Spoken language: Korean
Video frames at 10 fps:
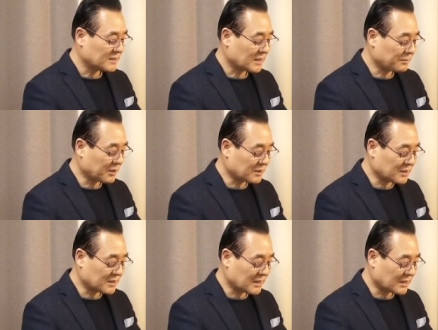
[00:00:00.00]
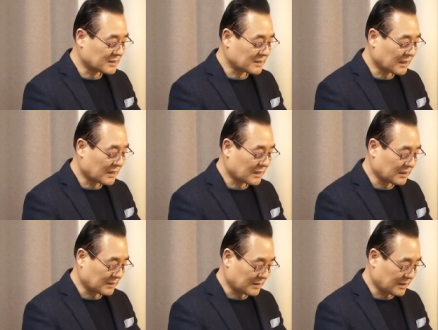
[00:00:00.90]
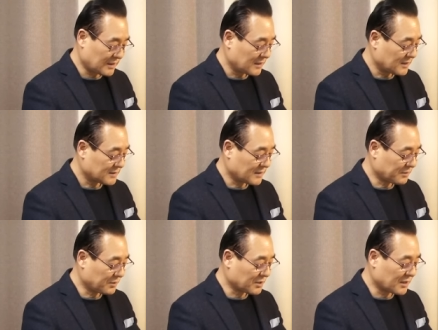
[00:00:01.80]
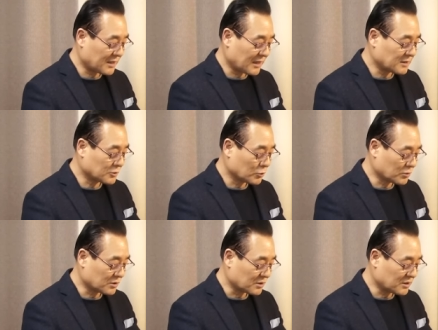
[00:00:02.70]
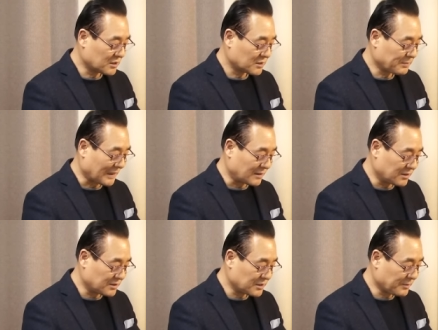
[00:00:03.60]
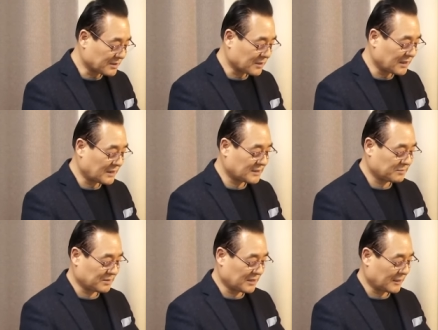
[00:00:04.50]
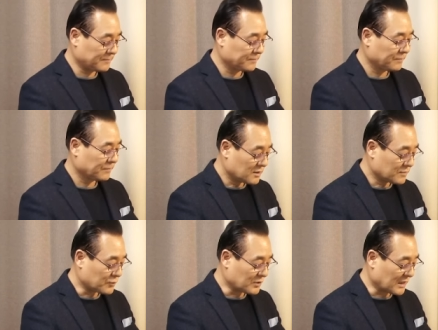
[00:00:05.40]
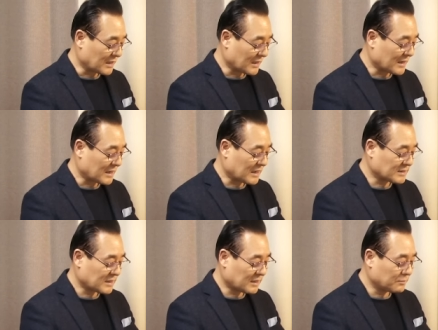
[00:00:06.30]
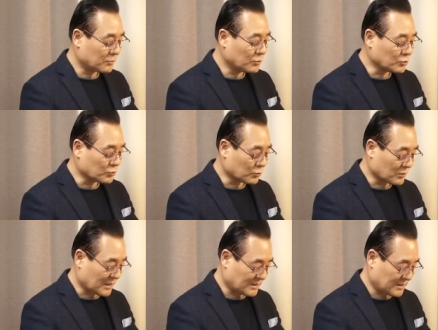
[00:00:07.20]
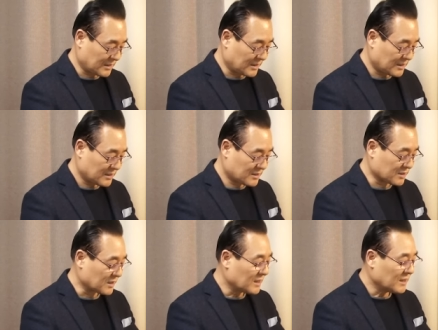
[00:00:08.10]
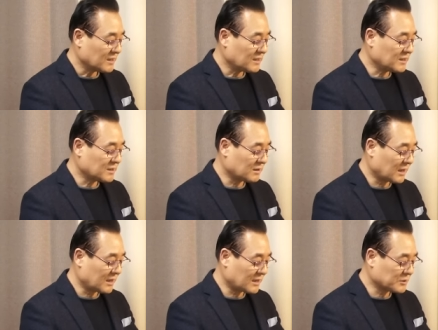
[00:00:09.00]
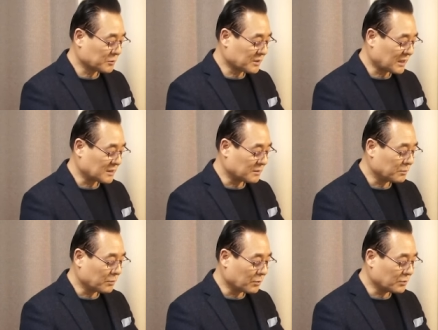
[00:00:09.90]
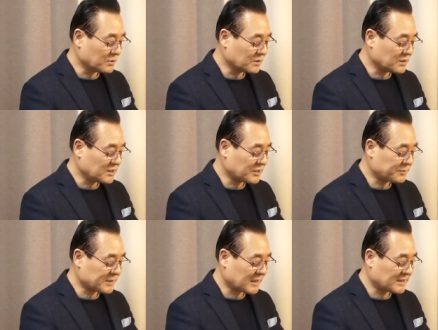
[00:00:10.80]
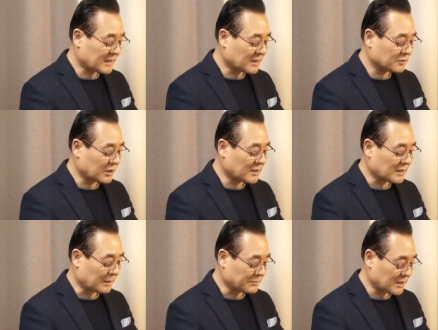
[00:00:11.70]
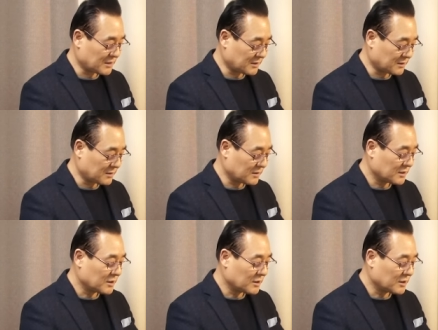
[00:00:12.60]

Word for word: 생명을 잊게 하신 하나님께 생명에 대한 속전을 반드시 바쳐야 했습니다. 부자나 가난한 사람 모두 똑같이 즉 이스라엘에 속한 모든 20세 이상 된 남자들은